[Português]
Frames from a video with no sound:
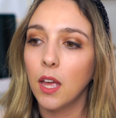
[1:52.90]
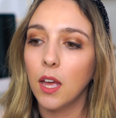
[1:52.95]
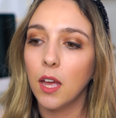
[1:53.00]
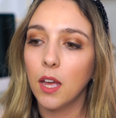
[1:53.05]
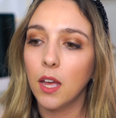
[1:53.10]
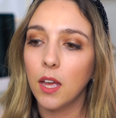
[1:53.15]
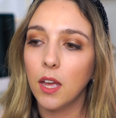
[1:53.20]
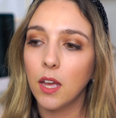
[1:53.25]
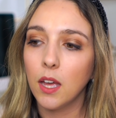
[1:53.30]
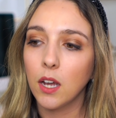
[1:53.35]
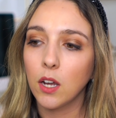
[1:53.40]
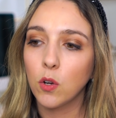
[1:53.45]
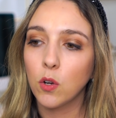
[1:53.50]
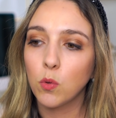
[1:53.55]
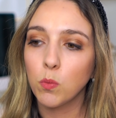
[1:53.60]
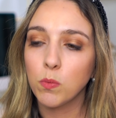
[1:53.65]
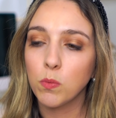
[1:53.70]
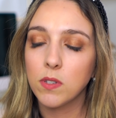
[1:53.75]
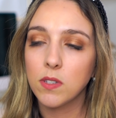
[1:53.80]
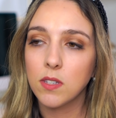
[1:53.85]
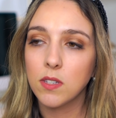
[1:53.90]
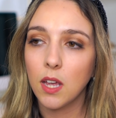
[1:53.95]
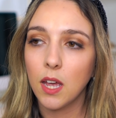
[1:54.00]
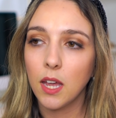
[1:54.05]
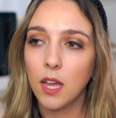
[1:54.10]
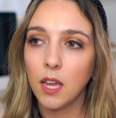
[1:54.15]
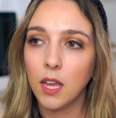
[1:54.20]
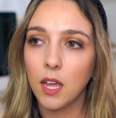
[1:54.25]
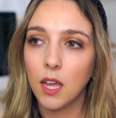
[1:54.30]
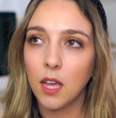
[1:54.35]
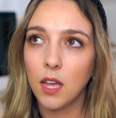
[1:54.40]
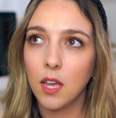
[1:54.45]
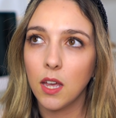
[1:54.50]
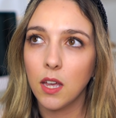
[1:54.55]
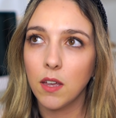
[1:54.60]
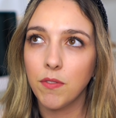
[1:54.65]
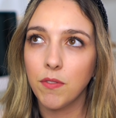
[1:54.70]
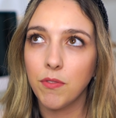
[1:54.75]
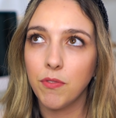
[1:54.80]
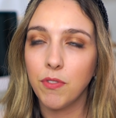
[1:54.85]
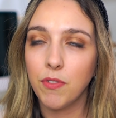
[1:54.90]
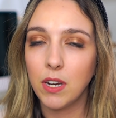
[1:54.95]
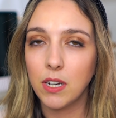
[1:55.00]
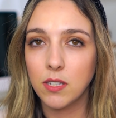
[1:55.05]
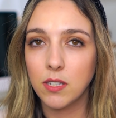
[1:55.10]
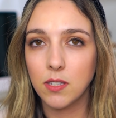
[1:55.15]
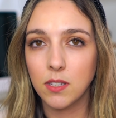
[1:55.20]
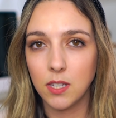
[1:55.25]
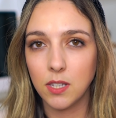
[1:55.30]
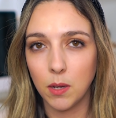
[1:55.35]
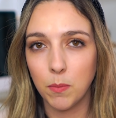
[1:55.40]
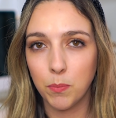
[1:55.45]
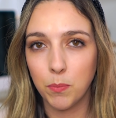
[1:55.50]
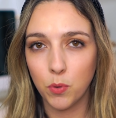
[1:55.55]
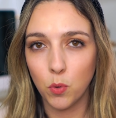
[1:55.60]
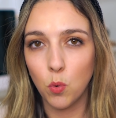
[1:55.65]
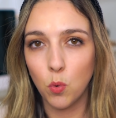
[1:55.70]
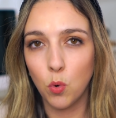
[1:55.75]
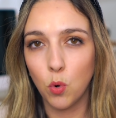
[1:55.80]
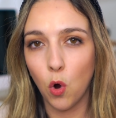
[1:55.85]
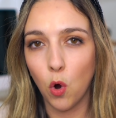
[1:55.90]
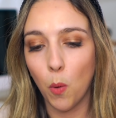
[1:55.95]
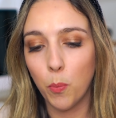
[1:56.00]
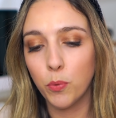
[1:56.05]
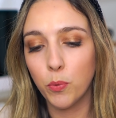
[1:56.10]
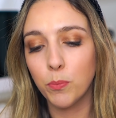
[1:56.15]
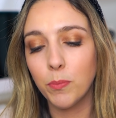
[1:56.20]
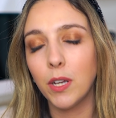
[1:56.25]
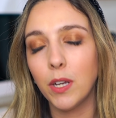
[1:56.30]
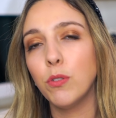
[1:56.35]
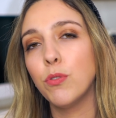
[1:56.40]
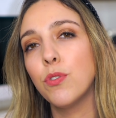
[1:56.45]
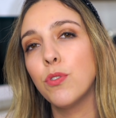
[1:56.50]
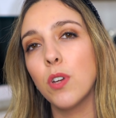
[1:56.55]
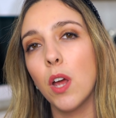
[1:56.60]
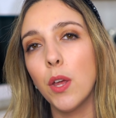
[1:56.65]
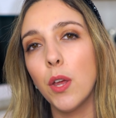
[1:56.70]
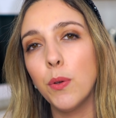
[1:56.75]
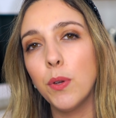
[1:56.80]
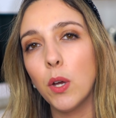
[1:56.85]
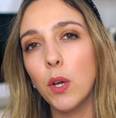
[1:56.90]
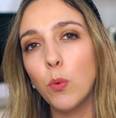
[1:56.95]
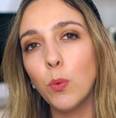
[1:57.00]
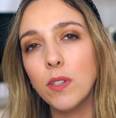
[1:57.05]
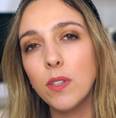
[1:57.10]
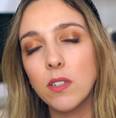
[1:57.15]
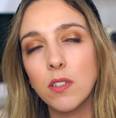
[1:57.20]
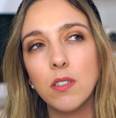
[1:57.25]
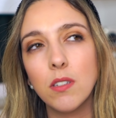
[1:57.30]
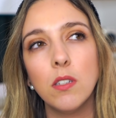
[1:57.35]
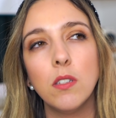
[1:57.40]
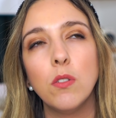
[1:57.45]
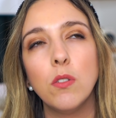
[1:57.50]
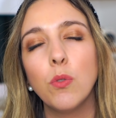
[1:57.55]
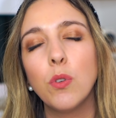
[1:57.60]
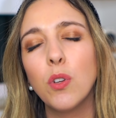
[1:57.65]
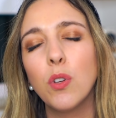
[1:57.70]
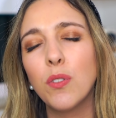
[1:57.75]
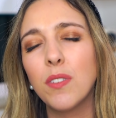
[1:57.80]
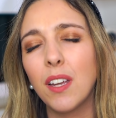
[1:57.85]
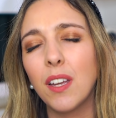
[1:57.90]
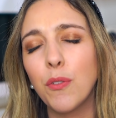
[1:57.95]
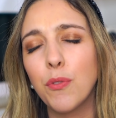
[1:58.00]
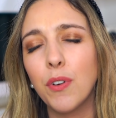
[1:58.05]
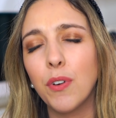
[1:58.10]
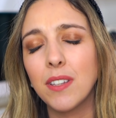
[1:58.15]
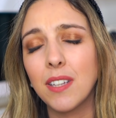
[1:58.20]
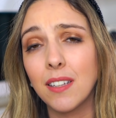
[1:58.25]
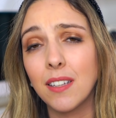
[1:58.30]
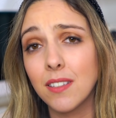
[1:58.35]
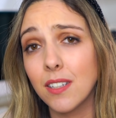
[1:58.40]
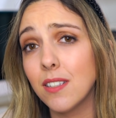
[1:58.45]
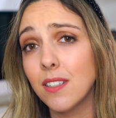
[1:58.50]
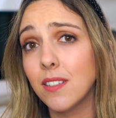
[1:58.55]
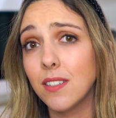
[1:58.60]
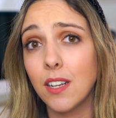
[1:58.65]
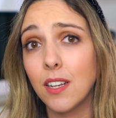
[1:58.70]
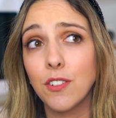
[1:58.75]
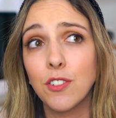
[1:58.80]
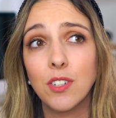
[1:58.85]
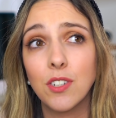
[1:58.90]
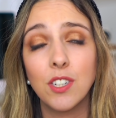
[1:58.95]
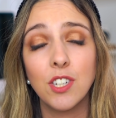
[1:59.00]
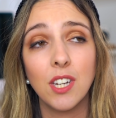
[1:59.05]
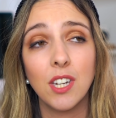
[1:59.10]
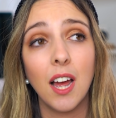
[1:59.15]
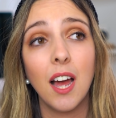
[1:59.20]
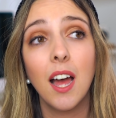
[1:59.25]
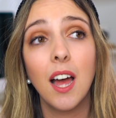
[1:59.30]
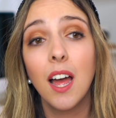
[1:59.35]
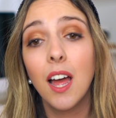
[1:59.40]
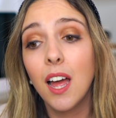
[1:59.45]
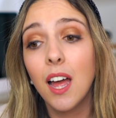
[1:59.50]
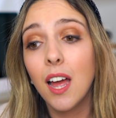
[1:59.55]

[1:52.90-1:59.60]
Uh, comecei a ver sempre o copo meio cheio e é um exercício que eu tenho feito há tantos anos que já